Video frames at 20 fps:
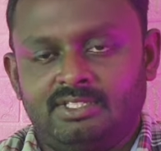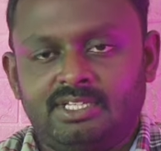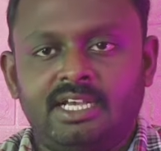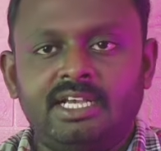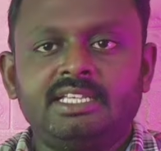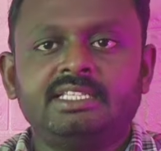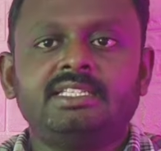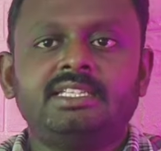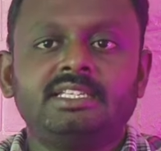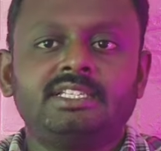
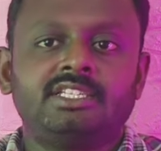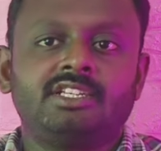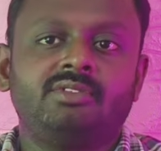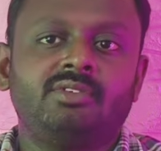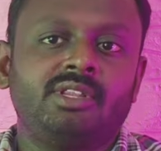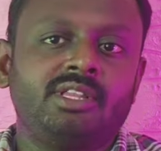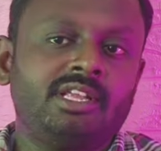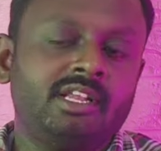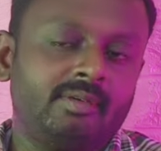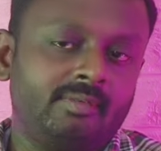சாய்ஸ் லிஸ்ட்டை
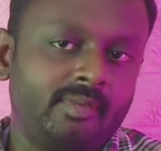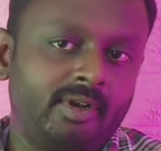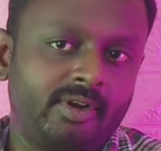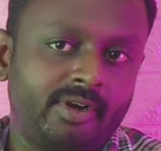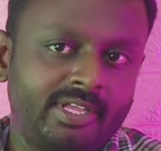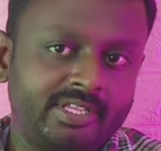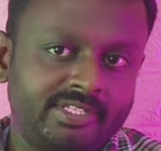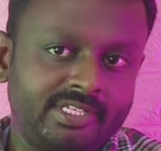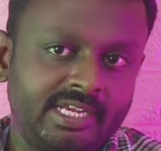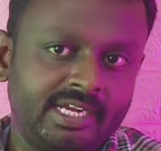வந்து
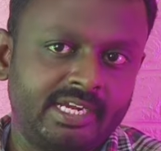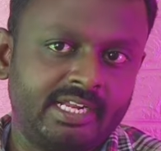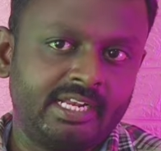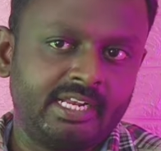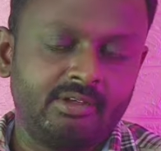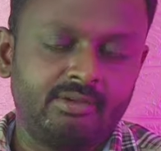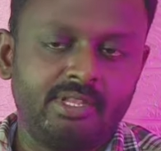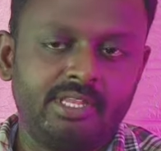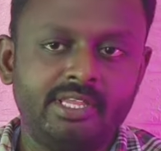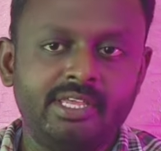நம்மளுடைய
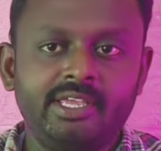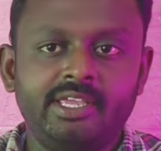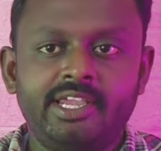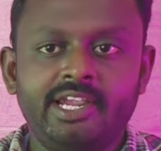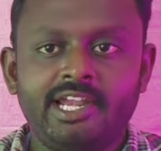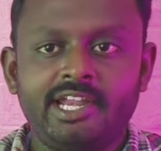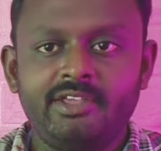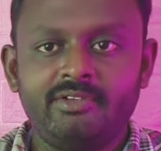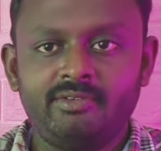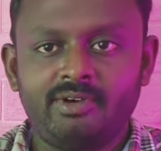சேனலில் வந்து
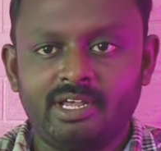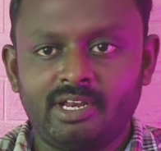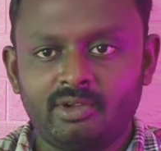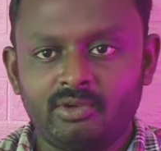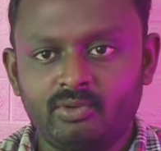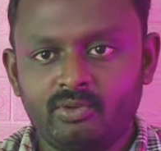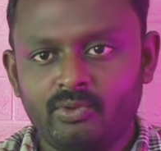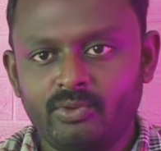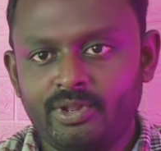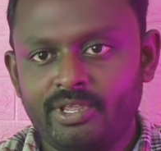இனி
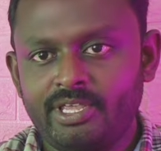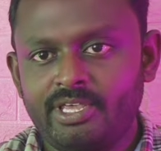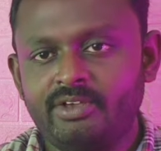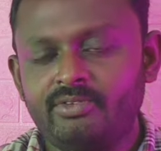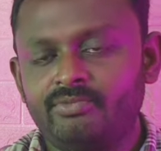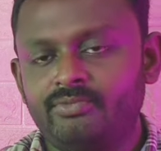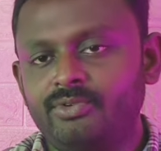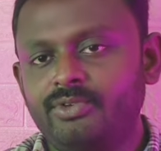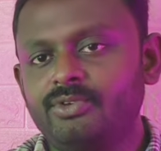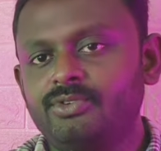வரக்கூடிய
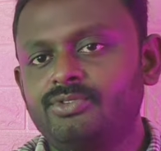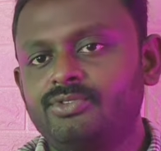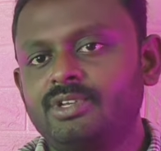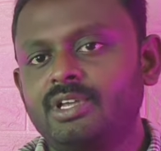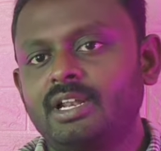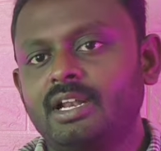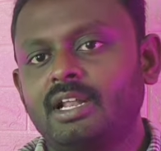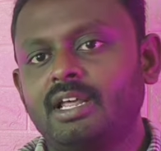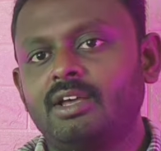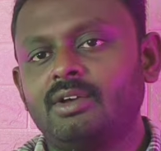
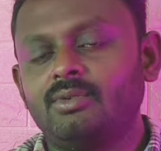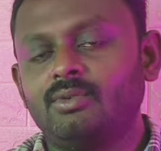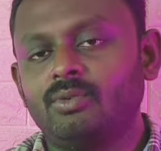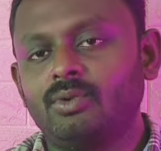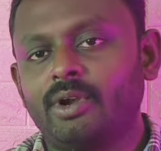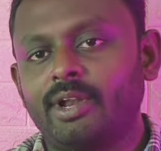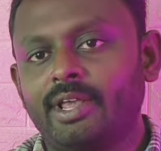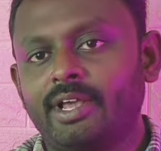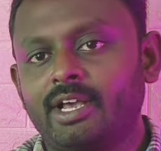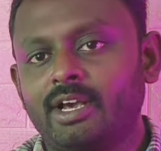ஃப்யூச்சரில்
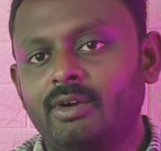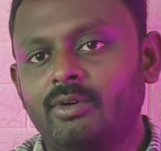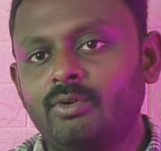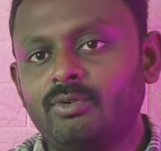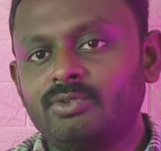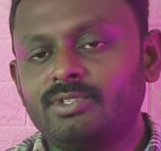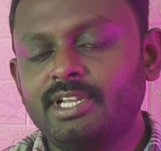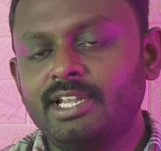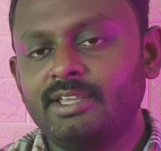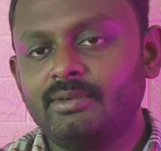உங்களுடைய
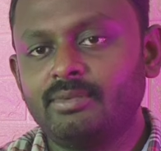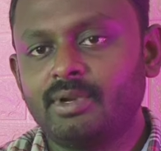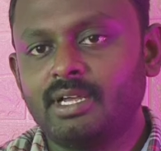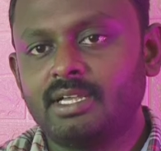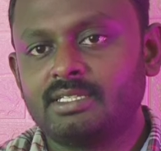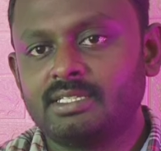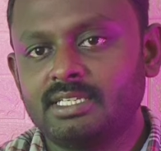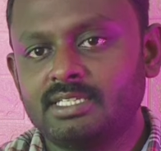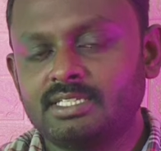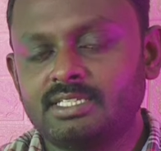கவுன்சிலிங்
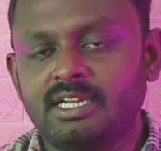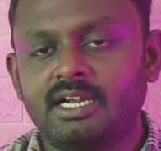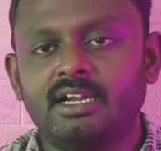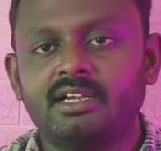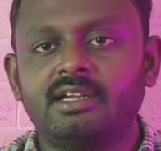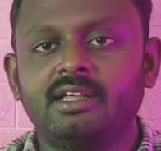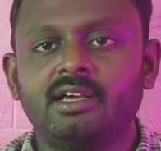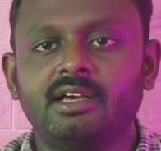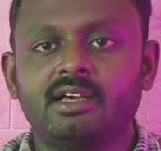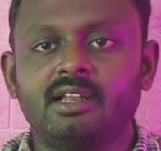ப்ராசஸ்
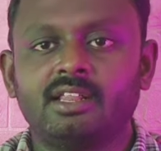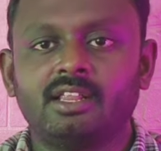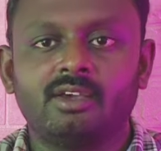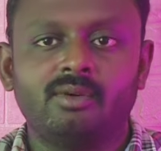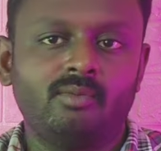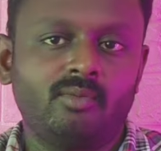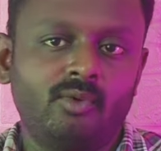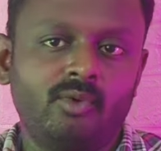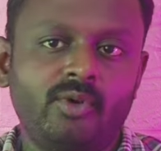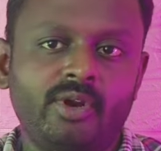ஸ்டார்ட்
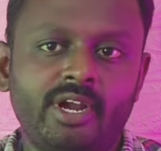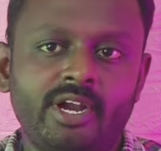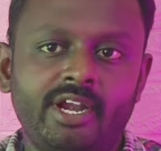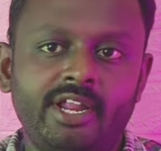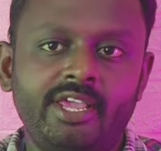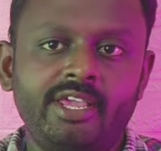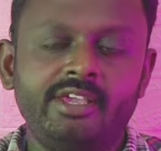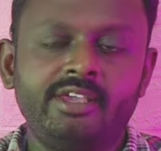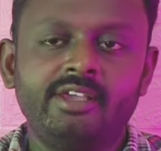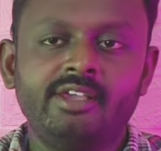ஆகிறதுக்கு
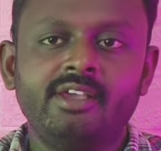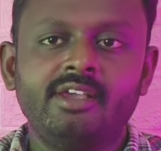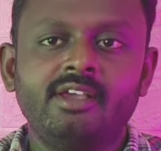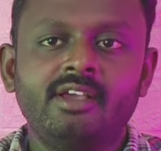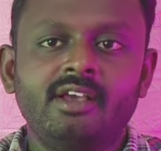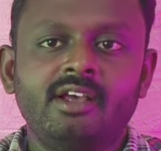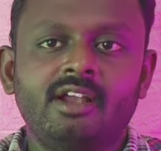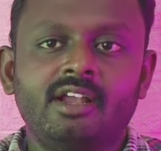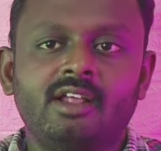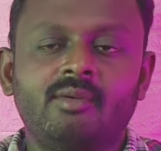முன்னாடி
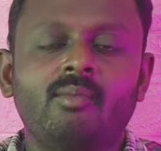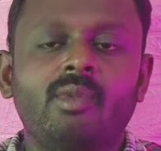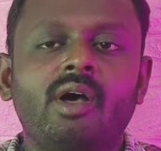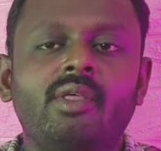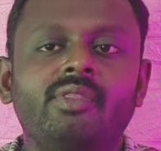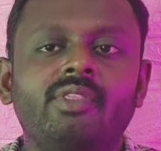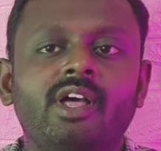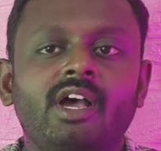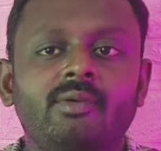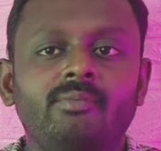நம்ம
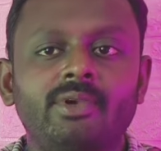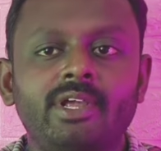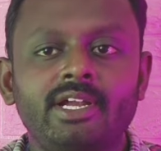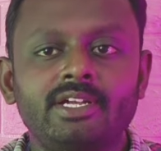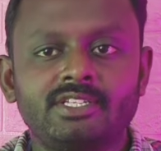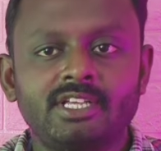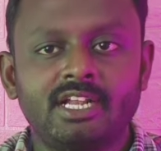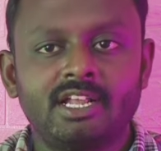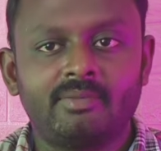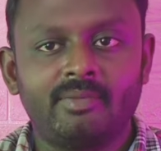அந்த
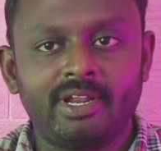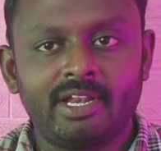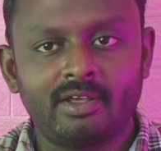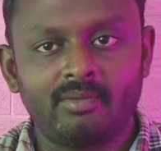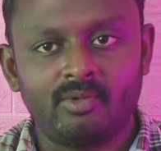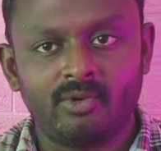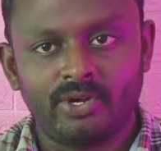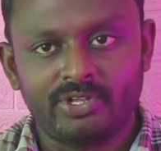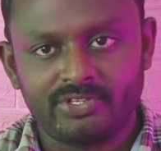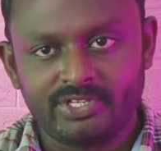அப்டேட்ஸ் எல்லாமே
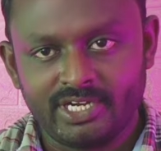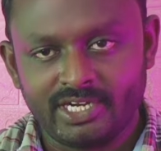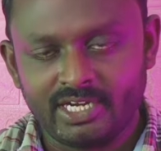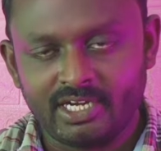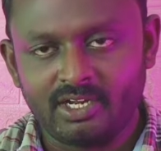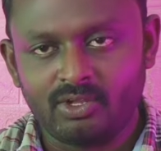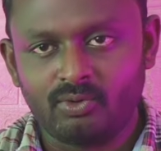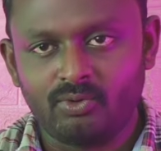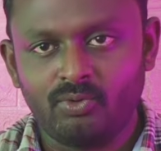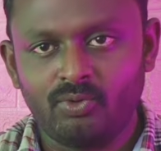நம்மளுடைய
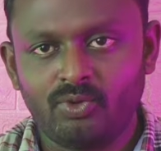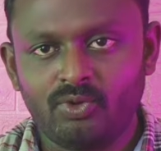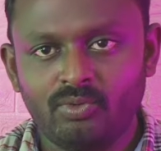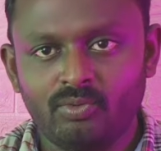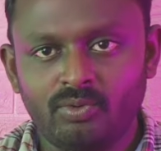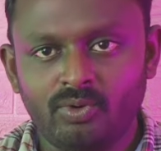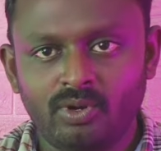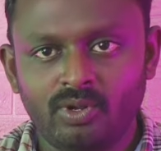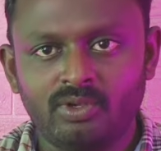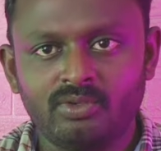சேனலில் கொடுக்க
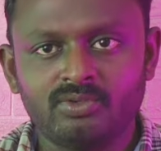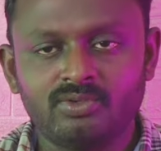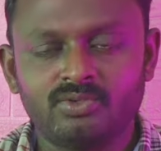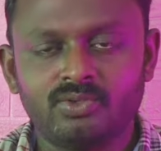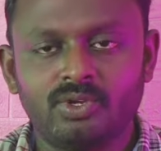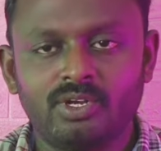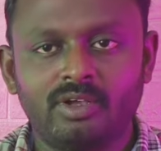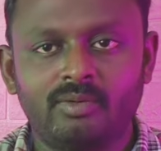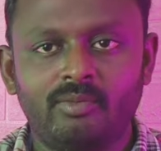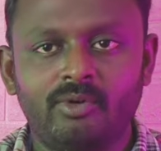போகிறோம்
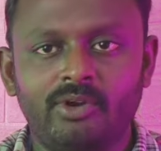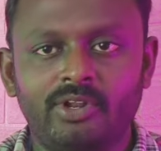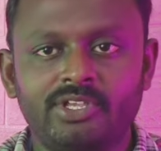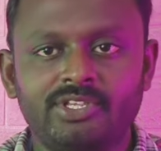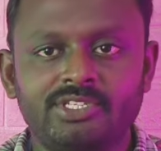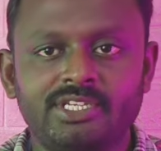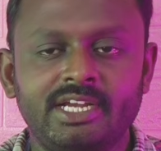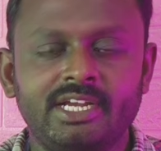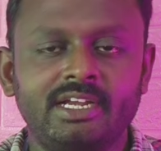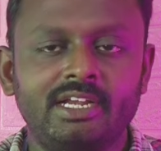ஸோ
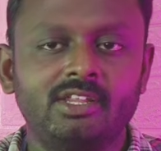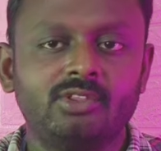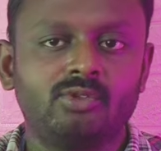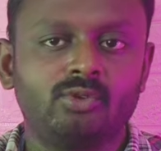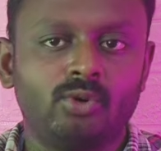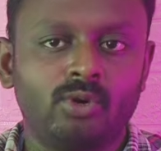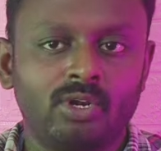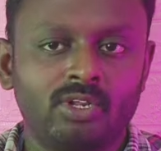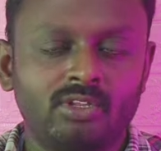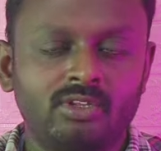நம்மளுடைய சேனலை
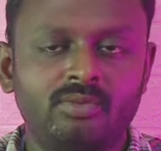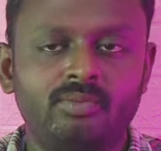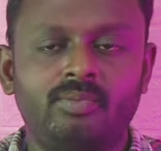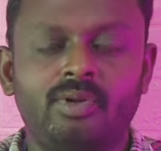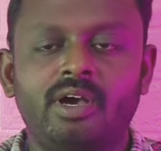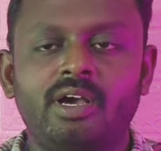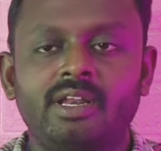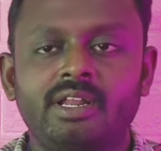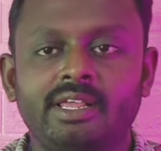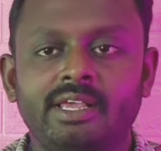தொடர்ந்து
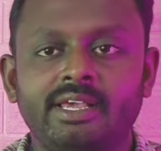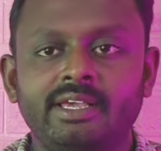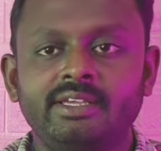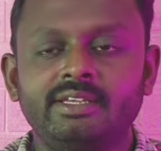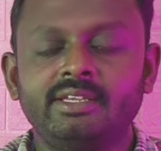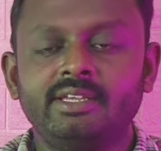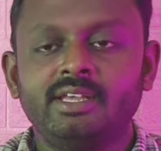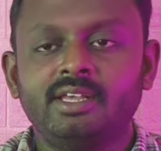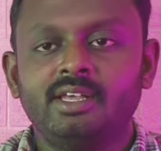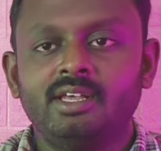பாருங்கள்